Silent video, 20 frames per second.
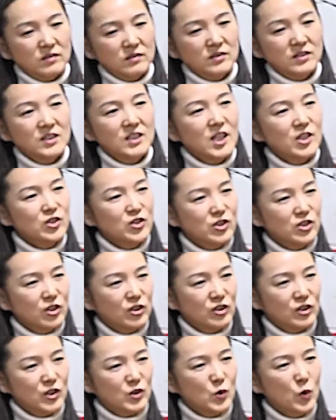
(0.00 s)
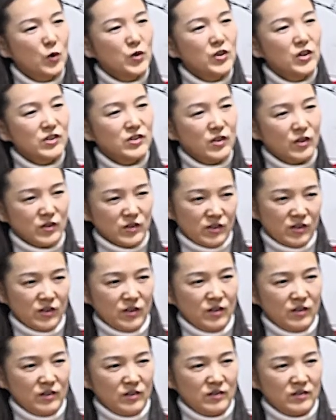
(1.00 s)
의지할 수 있었던 게 소리였었어요.
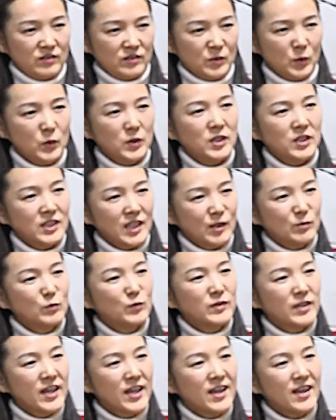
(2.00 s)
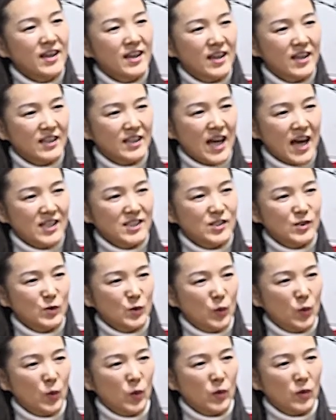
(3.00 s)
네. 소리 때문에 다시
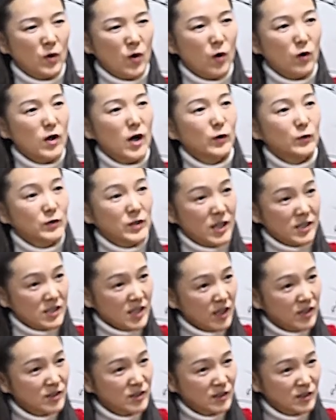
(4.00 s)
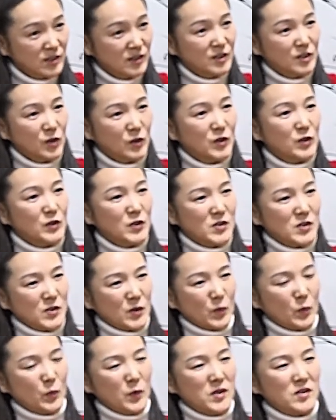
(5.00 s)
또 건강도 되찾은 적이 아.
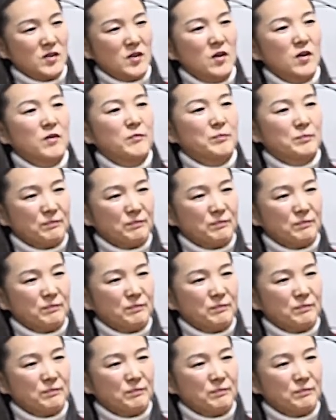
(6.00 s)
있었고 해서